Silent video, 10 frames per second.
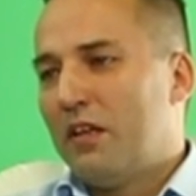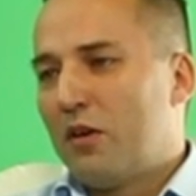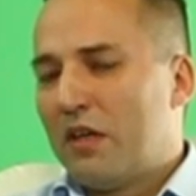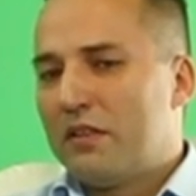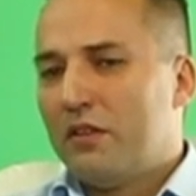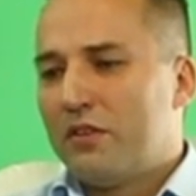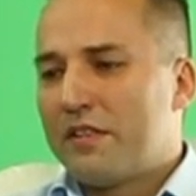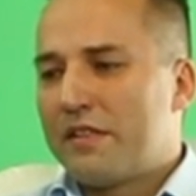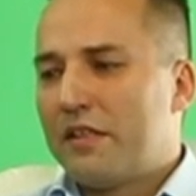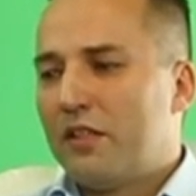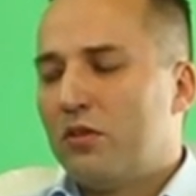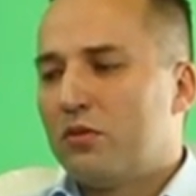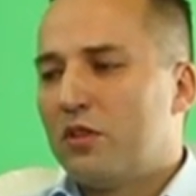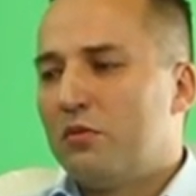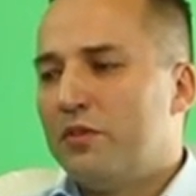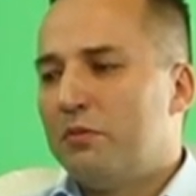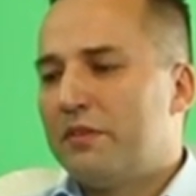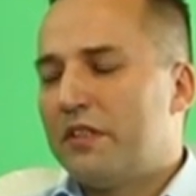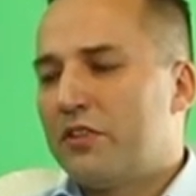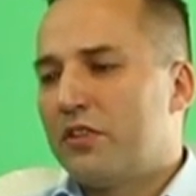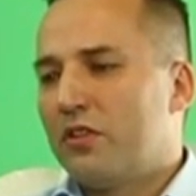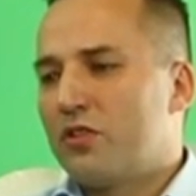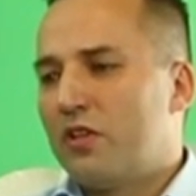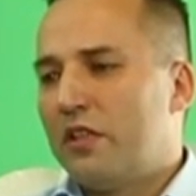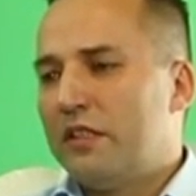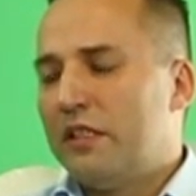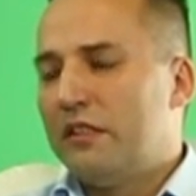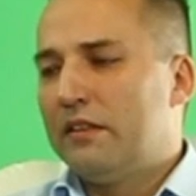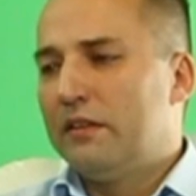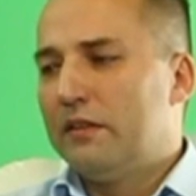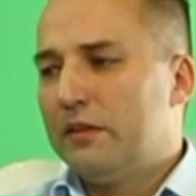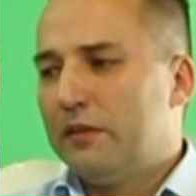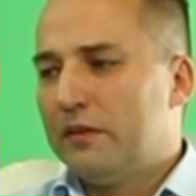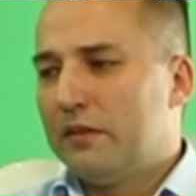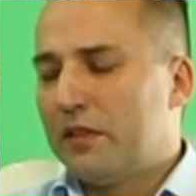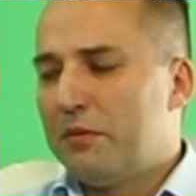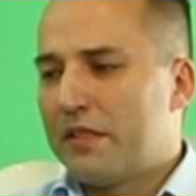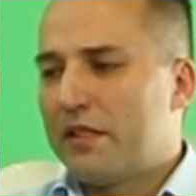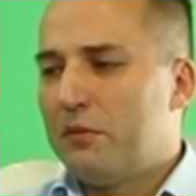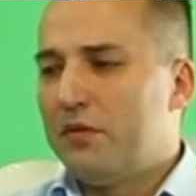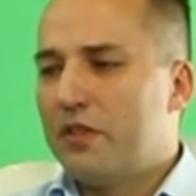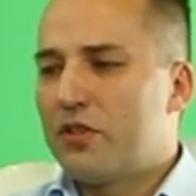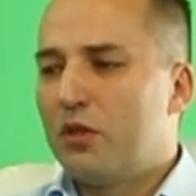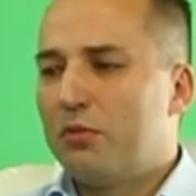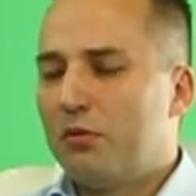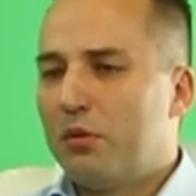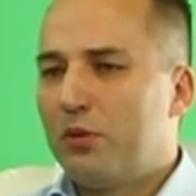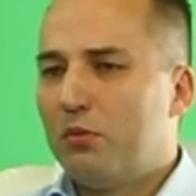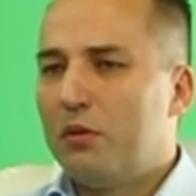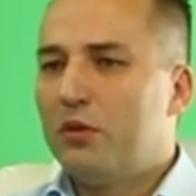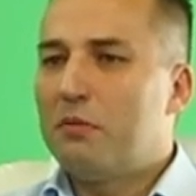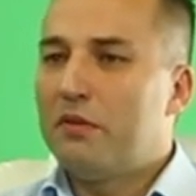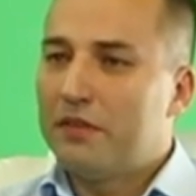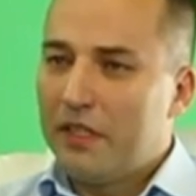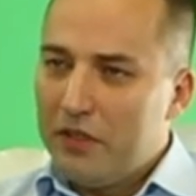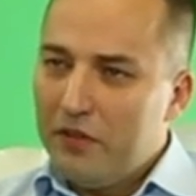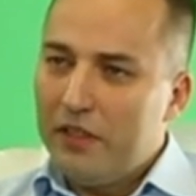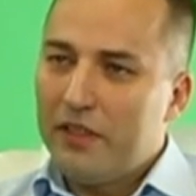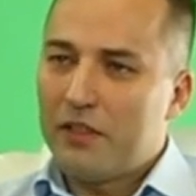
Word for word: akurat o tych zasadach, o których mówimy w trakcie tego szkolenia, y, z tymi zasadami większego problemu nie mam w tej chwili.